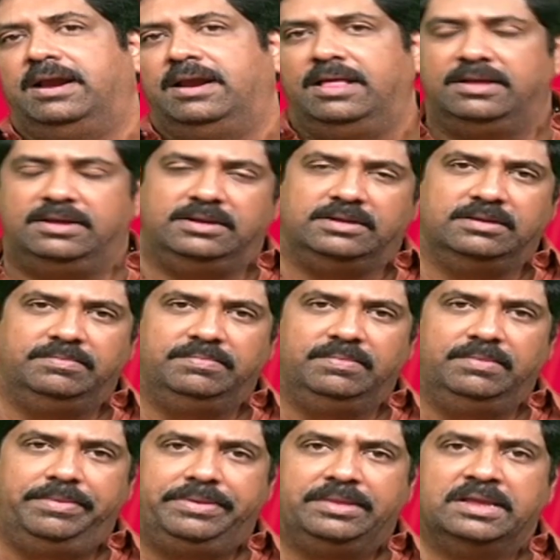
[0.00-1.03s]
நாளாக இருக்கு
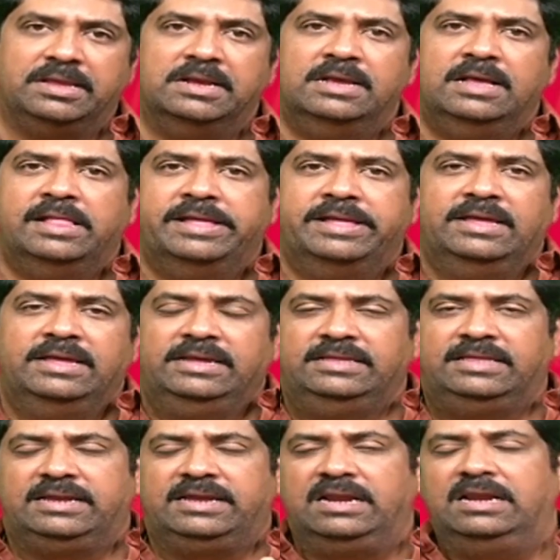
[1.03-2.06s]

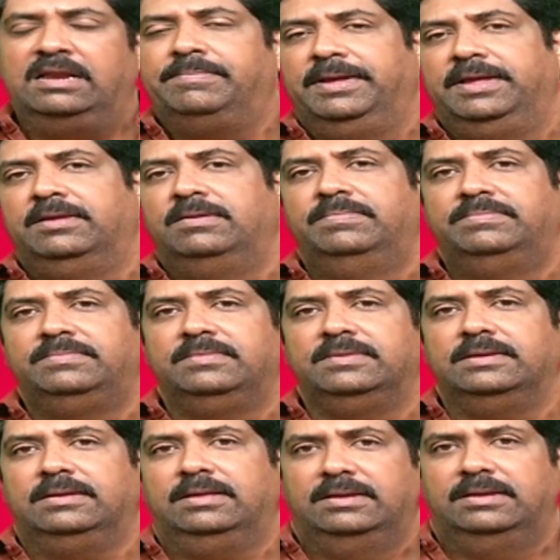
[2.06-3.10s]
இதற்கு என்ன பயம்
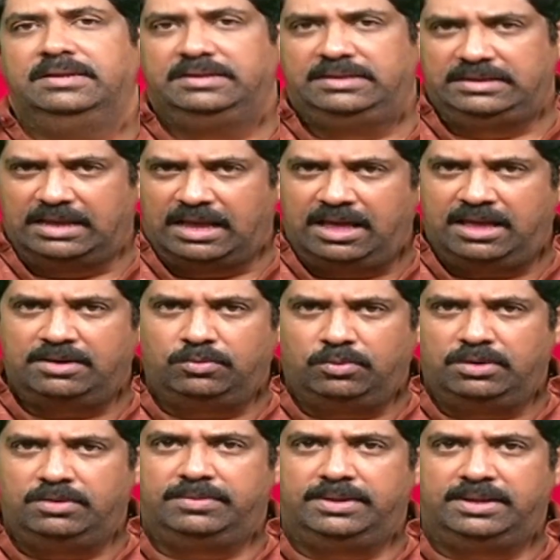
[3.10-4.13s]
யார்
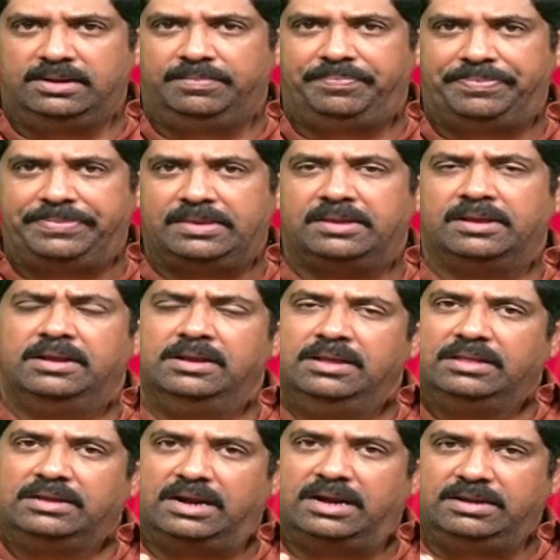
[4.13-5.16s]
ஒருவர்
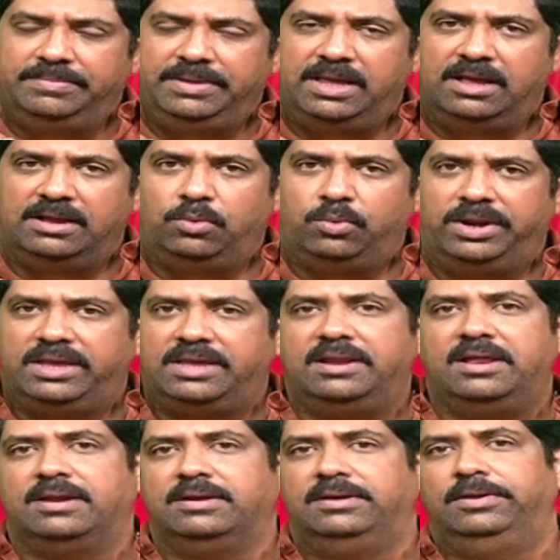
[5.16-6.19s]
கடுமையாக
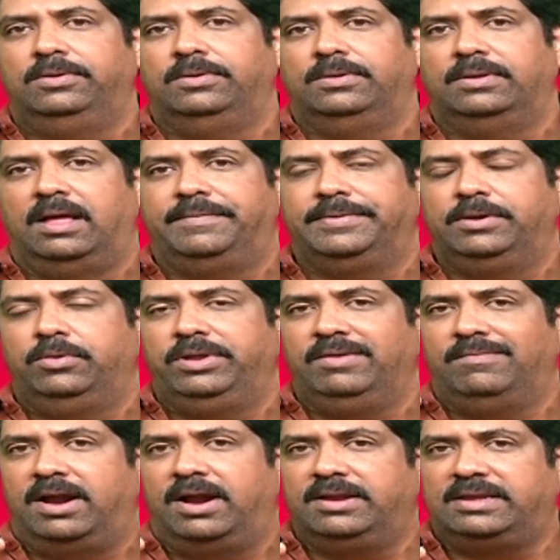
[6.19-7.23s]
உழைக்கிறார்களோ
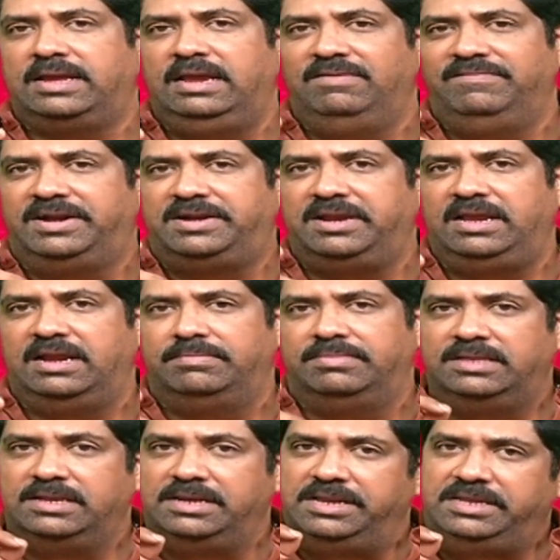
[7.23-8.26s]
அவர்களுடைய வாழ்க்கையில் வெற்றி
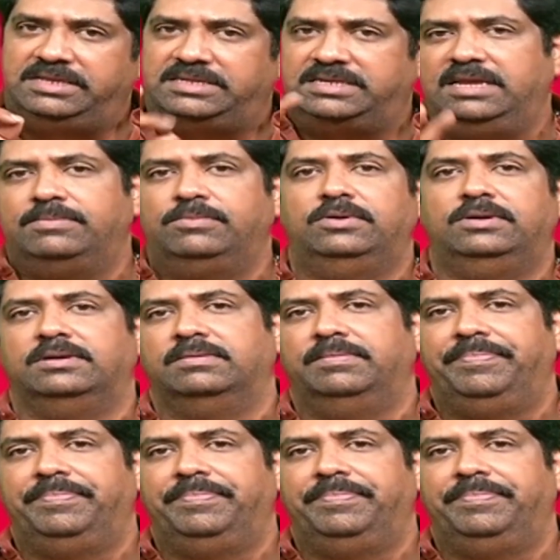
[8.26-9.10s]
என்பது நிச்சயம் உண்டு